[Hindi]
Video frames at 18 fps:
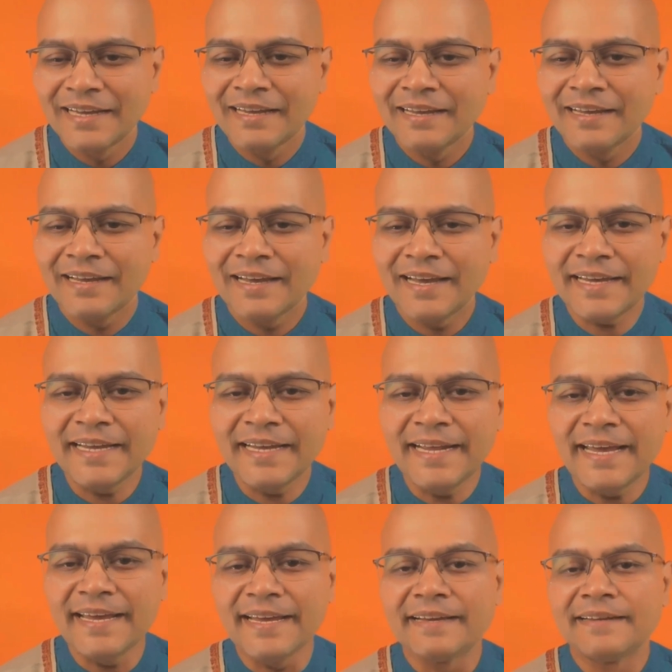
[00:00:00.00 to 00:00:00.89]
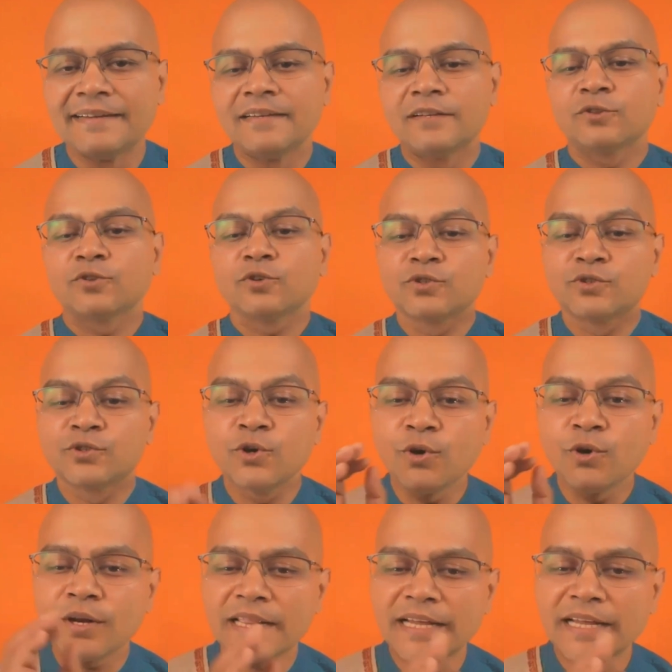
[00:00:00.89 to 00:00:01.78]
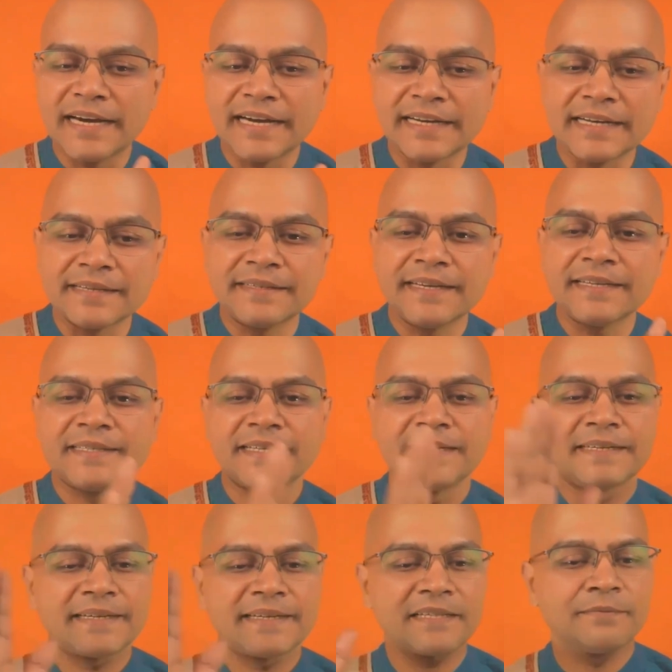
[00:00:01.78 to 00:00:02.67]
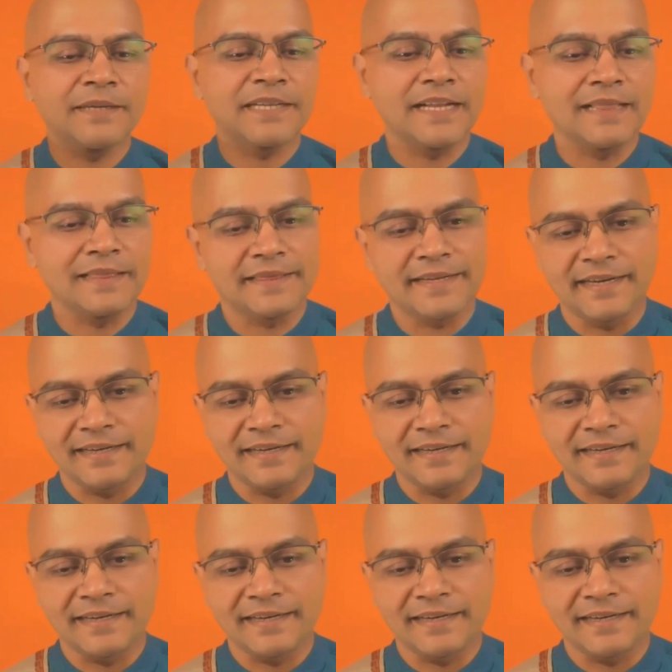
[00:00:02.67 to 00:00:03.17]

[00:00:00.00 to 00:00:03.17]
है कि नहीं है तो जोर लगाने से जेनेटिक्स बदलता